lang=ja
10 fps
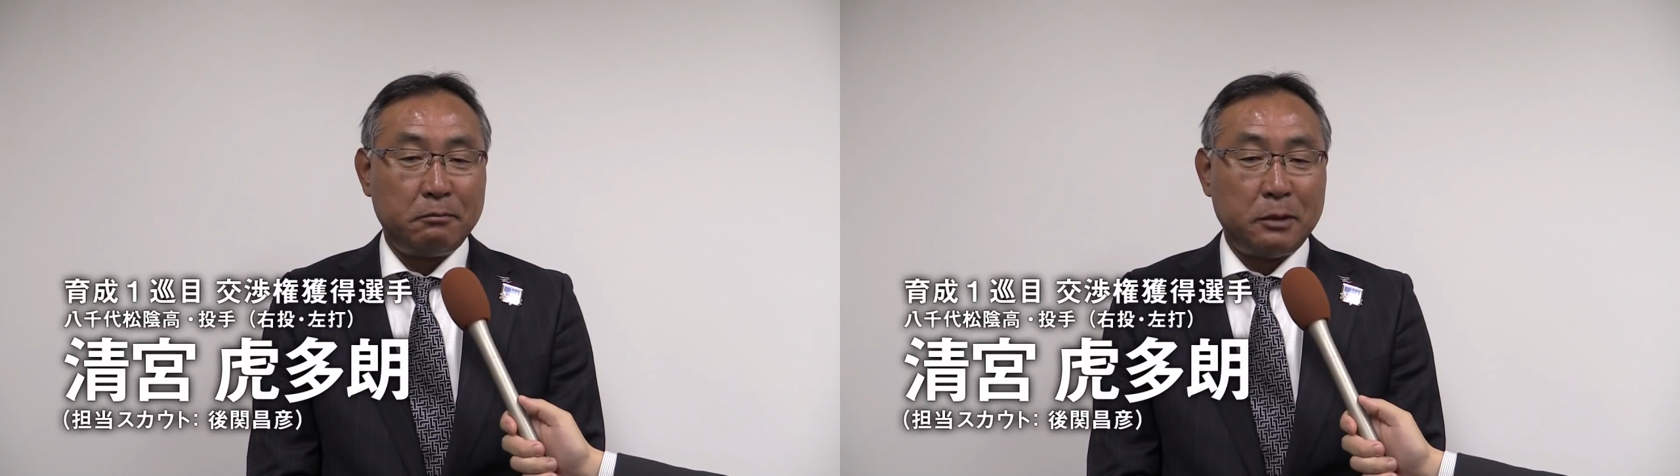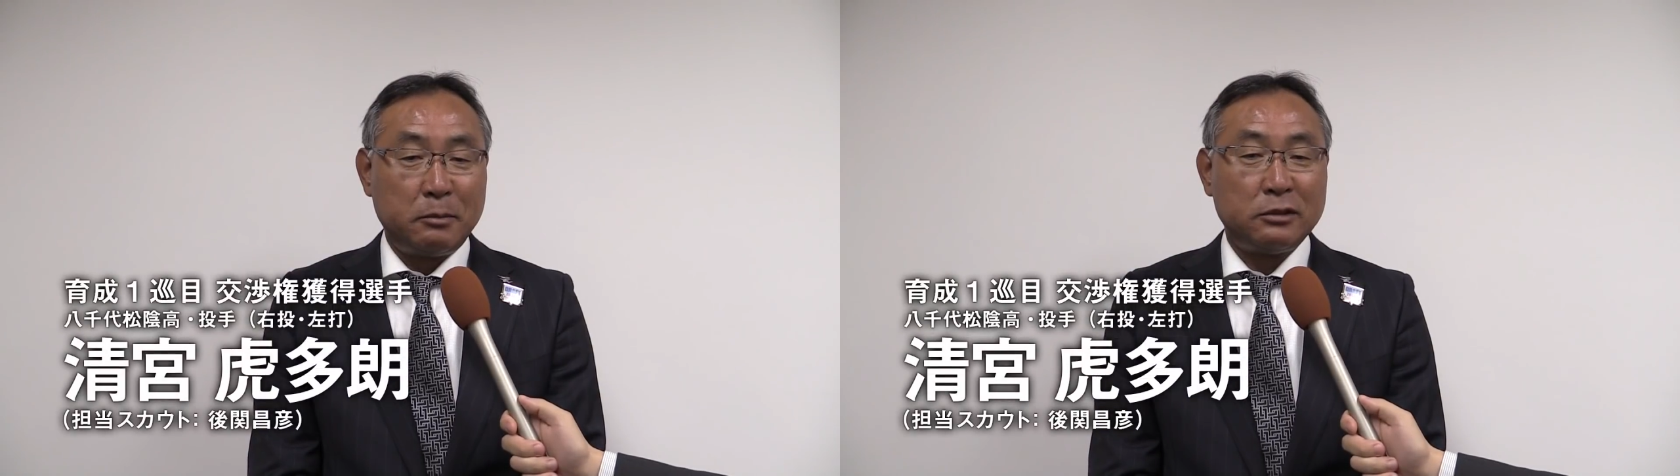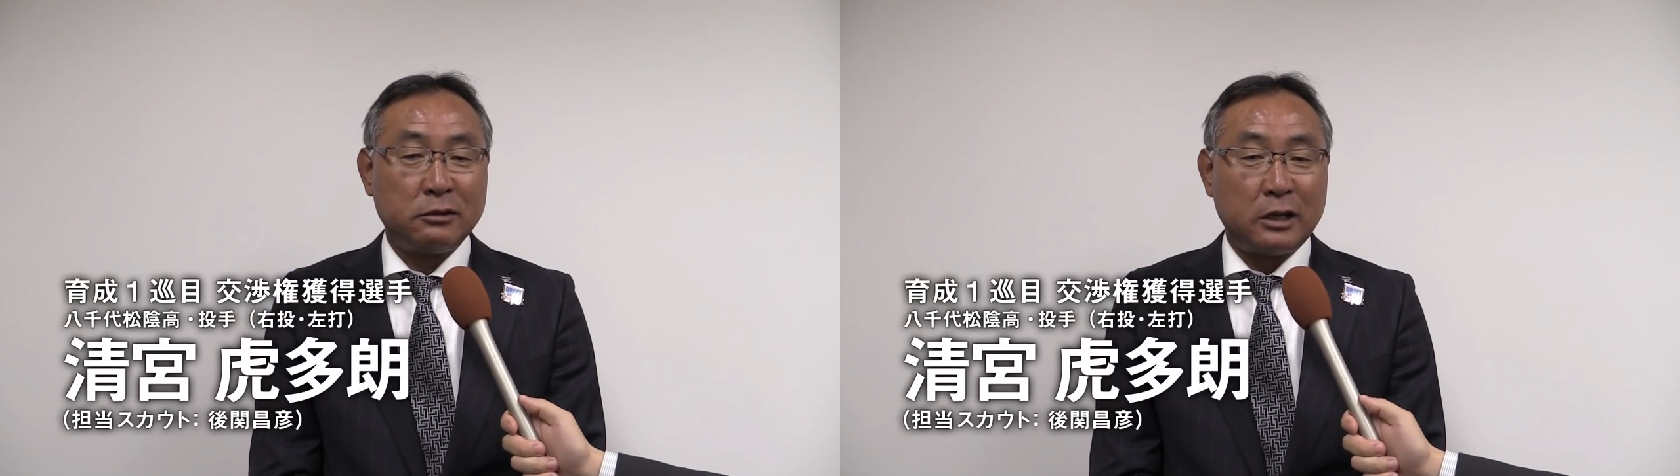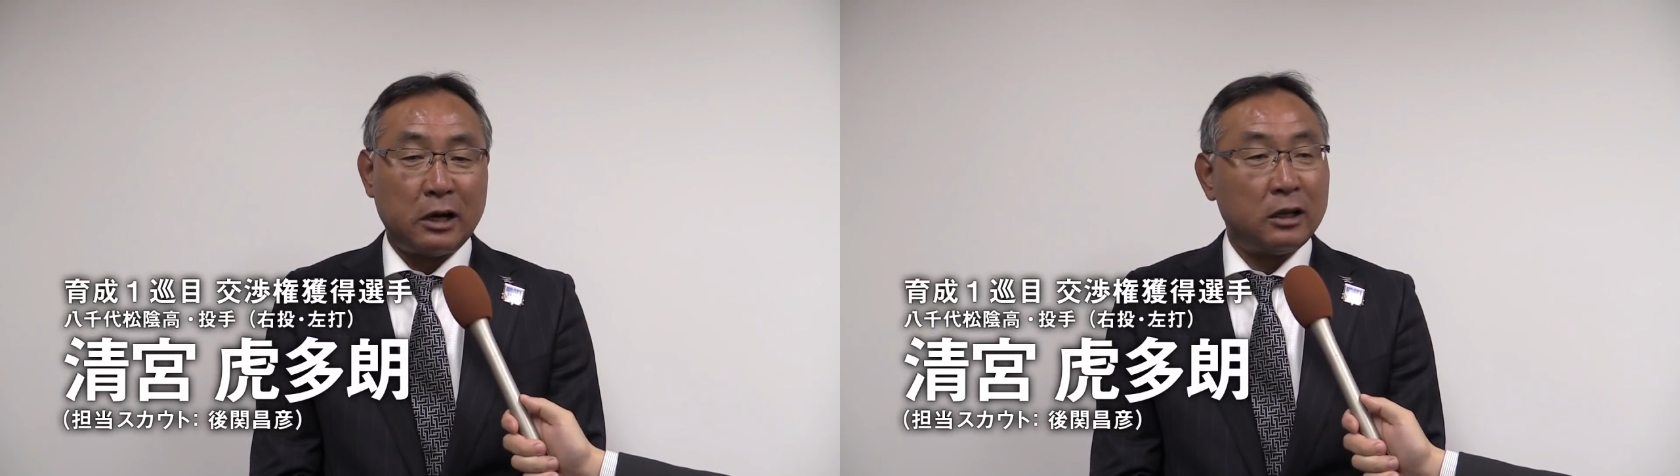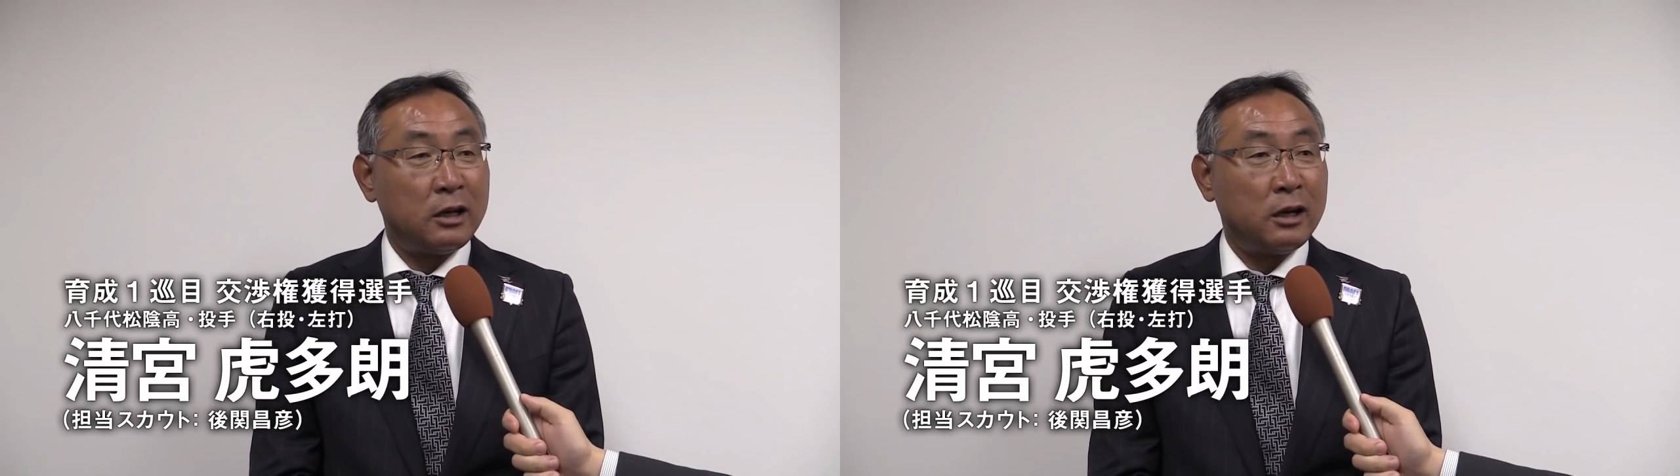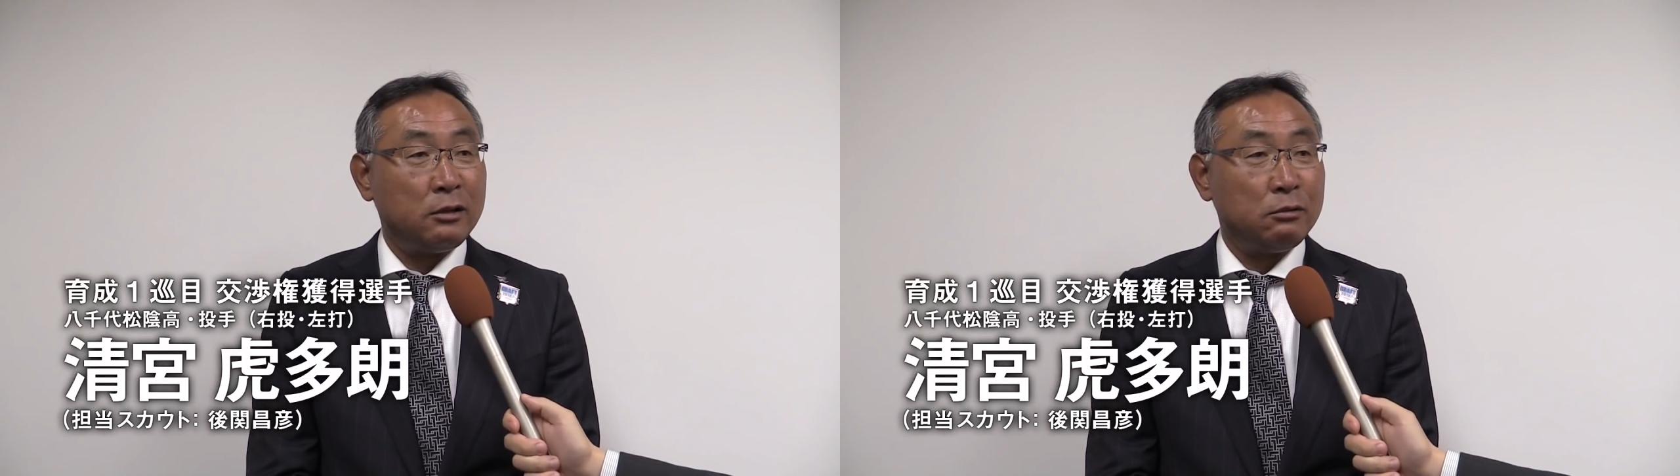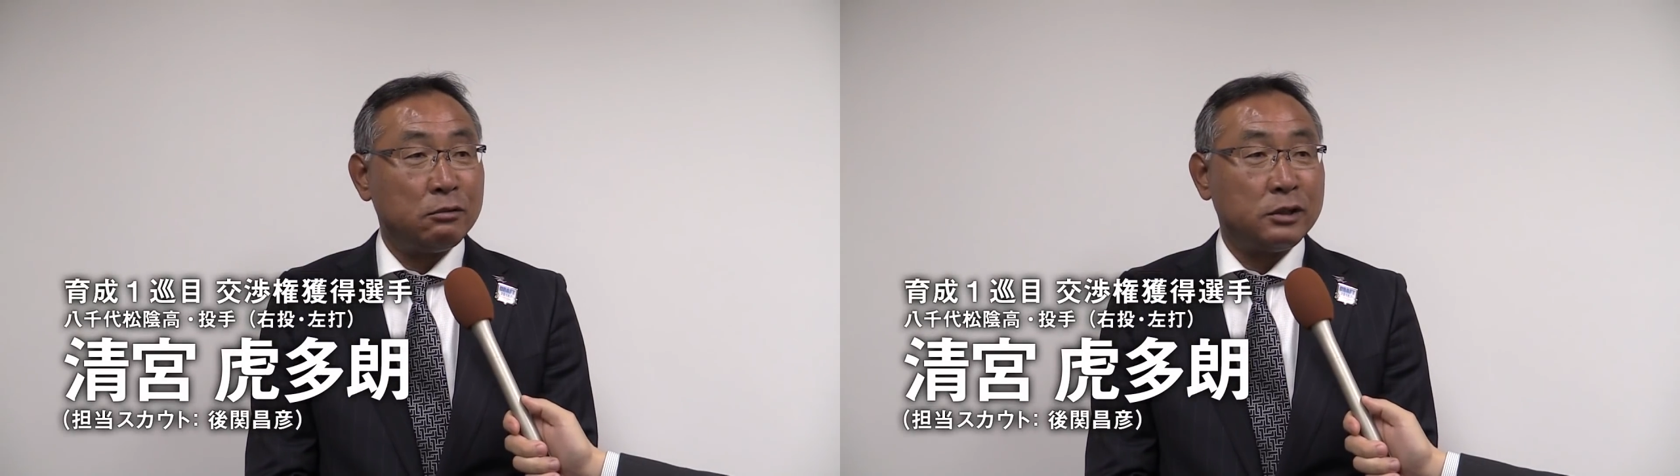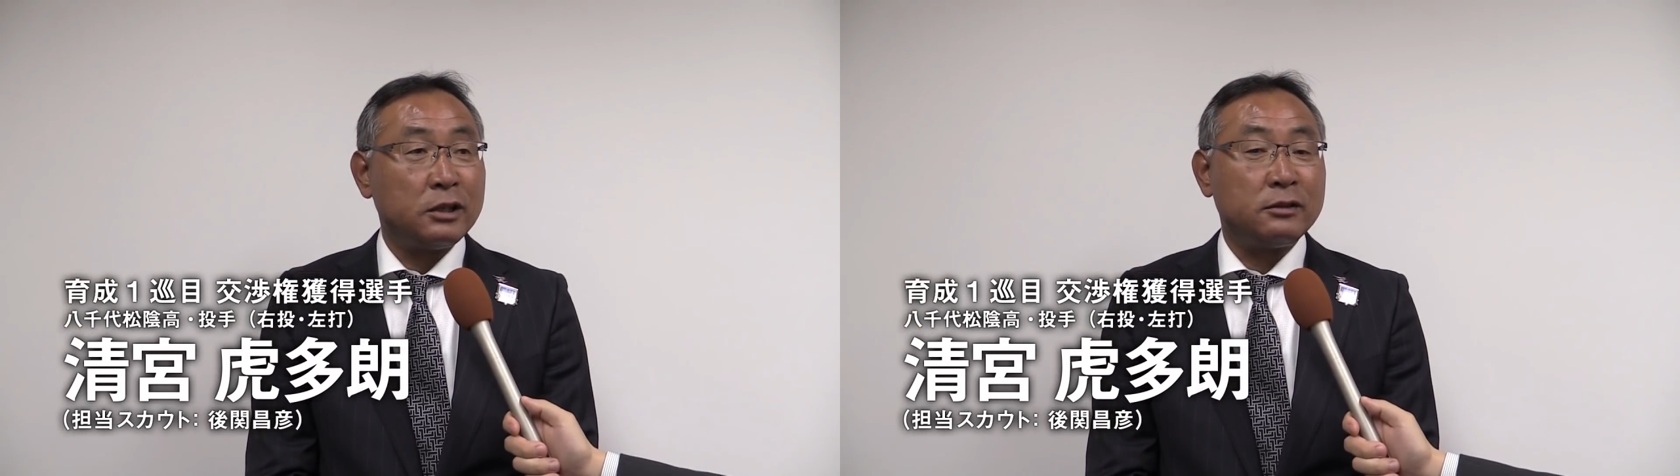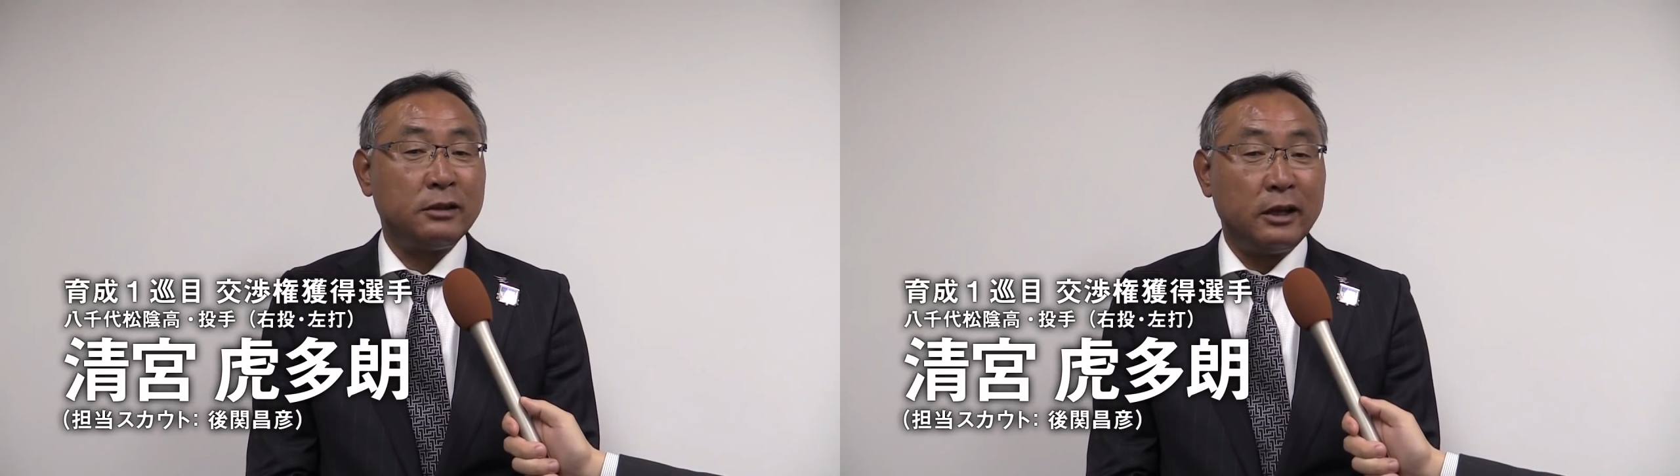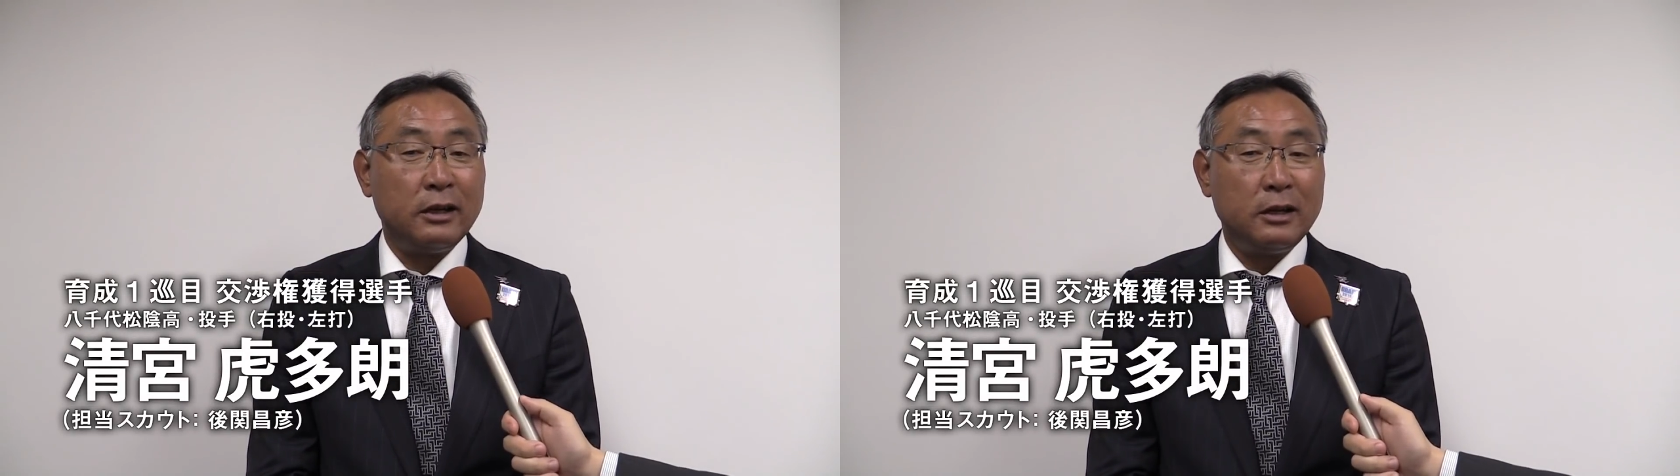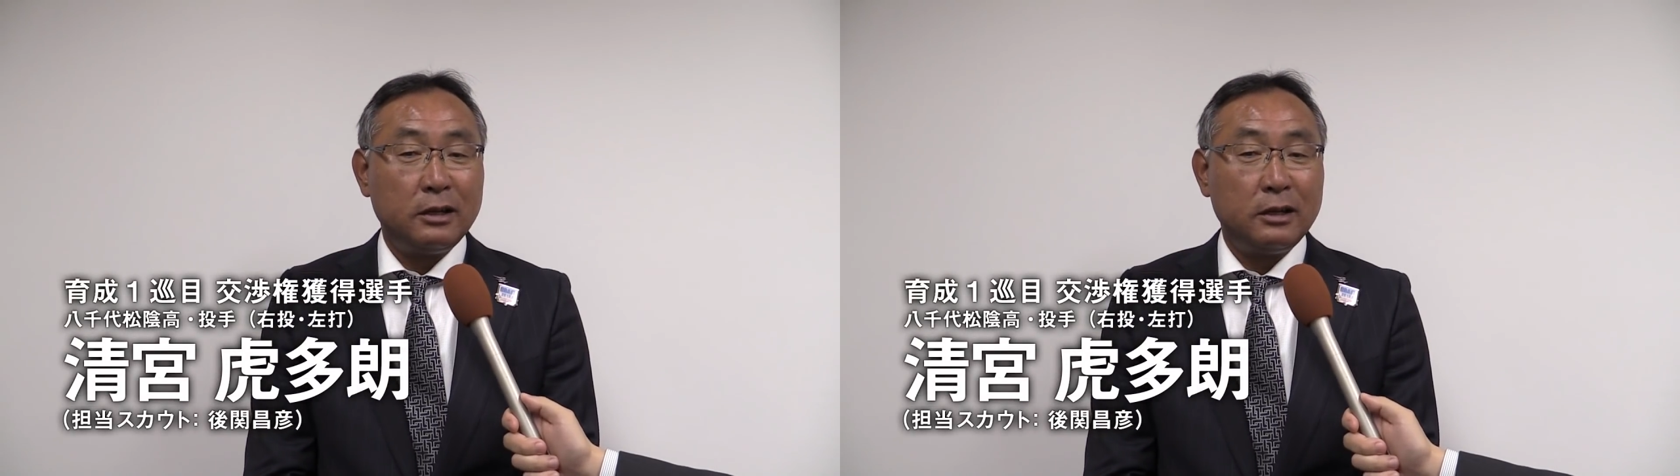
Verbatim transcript: まあ、まず体の大きさですね、